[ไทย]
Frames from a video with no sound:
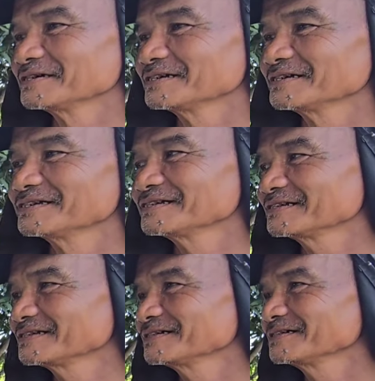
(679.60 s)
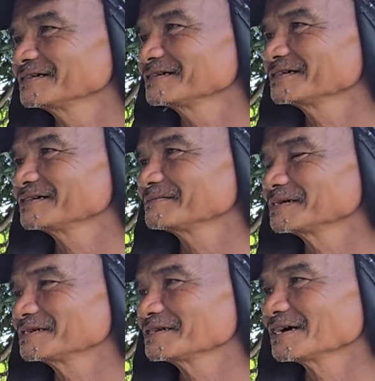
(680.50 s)
หมื่นสองหมื่นสามตอน
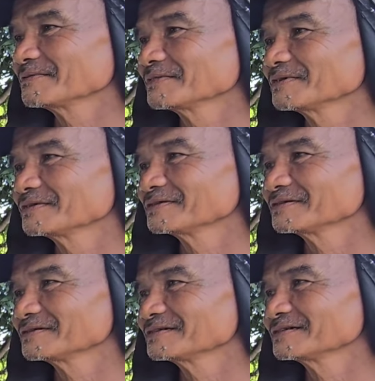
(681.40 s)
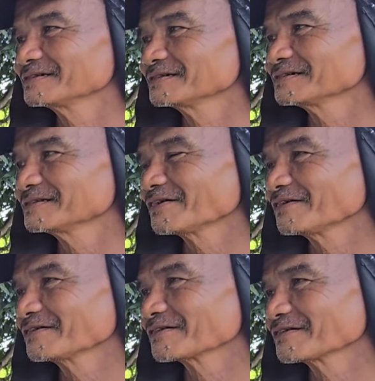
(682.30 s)
นั้นท้องหรือว่ายังไงครับคุณตาท้อง
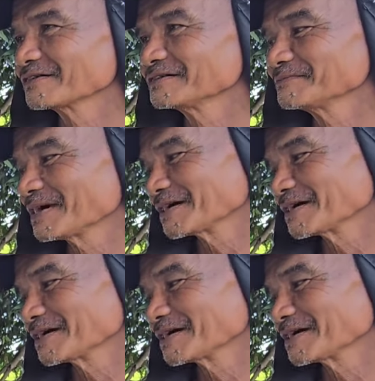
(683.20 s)
ซื้อมา